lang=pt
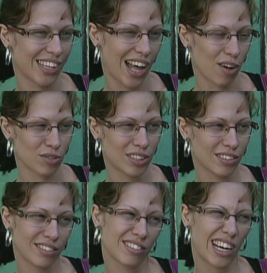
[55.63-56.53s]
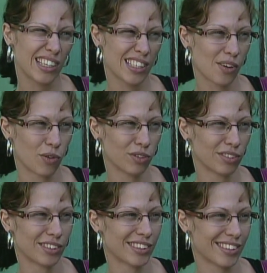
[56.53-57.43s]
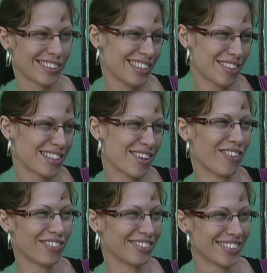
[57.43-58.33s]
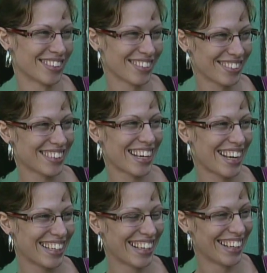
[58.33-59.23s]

Ah, uns 3 segundos, 5 segundos, sei.